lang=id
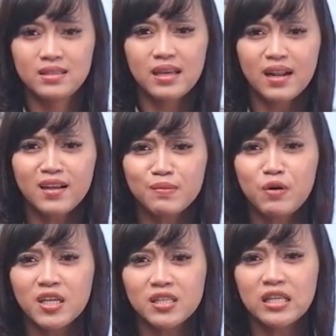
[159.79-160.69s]
Sekarang
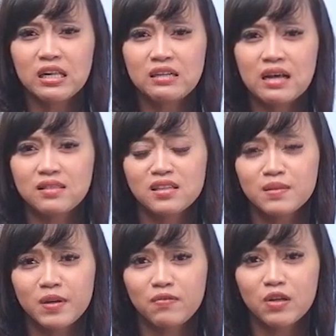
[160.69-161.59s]
kamu hanya tinggal
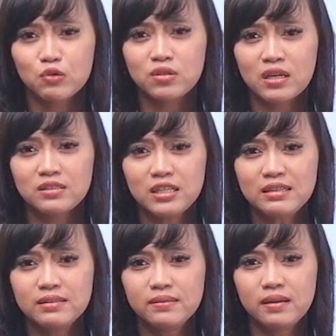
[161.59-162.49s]
datang tepat waktu
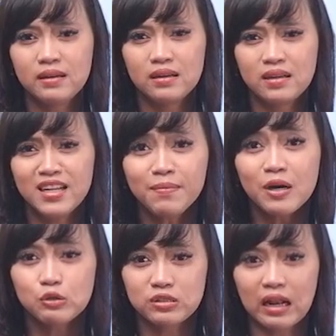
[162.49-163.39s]
saja,
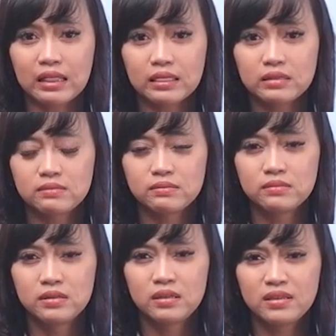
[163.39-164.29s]
kenapa harus telat?
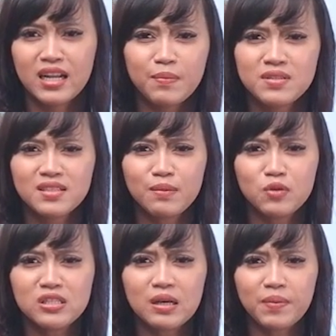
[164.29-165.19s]
Kenapa sih
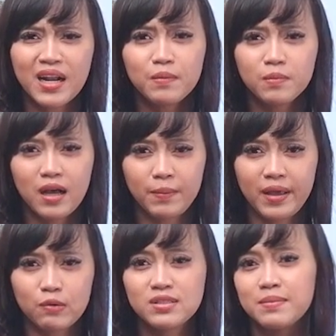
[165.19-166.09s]
kamu tidak pernah
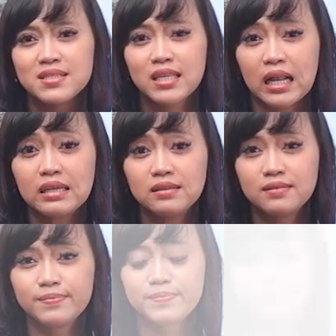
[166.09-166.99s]
memahami aku sama sekali?
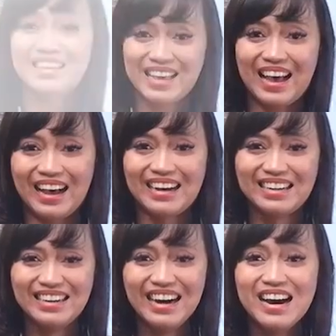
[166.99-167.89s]
Iya,
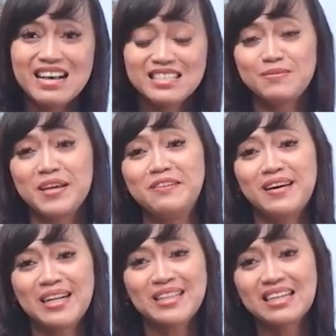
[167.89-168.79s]

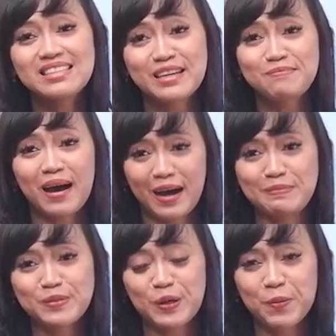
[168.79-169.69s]
sebagai wanita saya
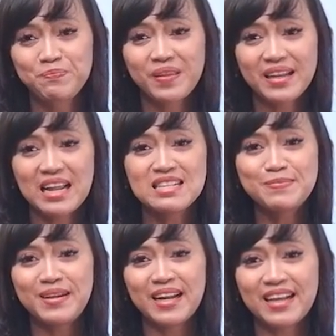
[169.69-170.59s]
paham kok dan
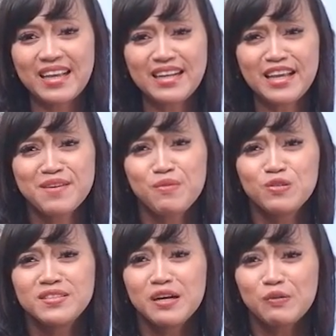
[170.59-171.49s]
sebenarnya ini
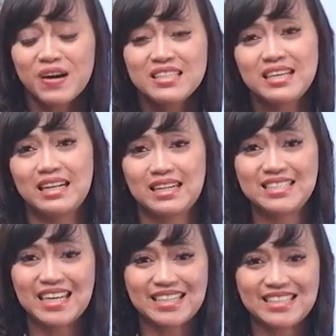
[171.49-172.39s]
emosi yang wajar
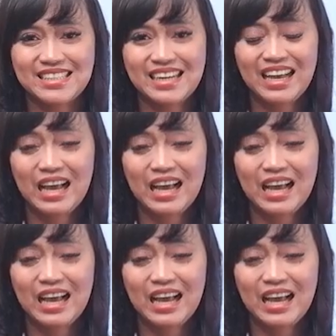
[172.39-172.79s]
terjadi.